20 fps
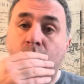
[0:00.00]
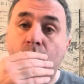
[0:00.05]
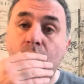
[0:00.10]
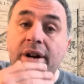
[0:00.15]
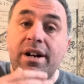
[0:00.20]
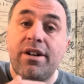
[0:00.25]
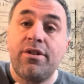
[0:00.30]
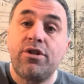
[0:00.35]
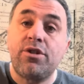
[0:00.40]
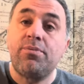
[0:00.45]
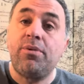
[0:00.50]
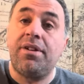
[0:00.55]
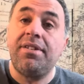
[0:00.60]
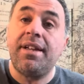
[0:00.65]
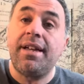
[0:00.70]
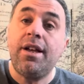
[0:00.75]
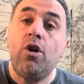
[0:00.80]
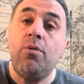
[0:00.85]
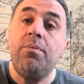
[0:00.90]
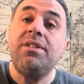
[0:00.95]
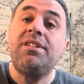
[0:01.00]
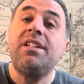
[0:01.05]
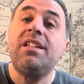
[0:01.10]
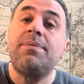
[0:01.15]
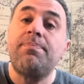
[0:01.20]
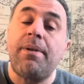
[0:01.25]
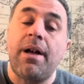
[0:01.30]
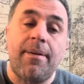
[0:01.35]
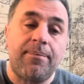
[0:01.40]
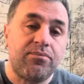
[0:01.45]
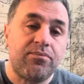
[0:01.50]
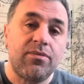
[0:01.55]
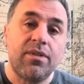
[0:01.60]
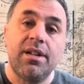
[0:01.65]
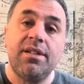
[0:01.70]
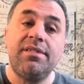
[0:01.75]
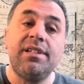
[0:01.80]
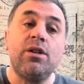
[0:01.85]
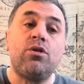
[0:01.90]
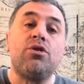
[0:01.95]
on ne pas
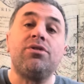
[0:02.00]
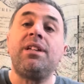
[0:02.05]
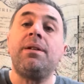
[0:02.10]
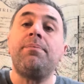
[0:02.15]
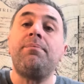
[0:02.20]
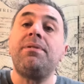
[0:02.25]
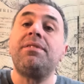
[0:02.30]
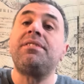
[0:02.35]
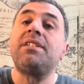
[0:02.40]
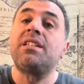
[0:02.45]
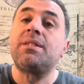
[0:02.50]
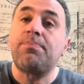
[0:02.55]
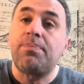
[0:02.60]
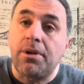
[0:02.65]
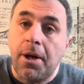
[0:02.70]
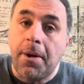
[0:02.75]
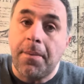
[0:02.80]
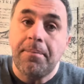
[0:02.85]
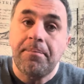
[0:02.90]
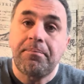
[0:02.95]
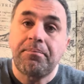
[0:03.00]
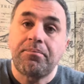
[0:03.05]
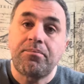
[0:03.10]
ni le côté business plan,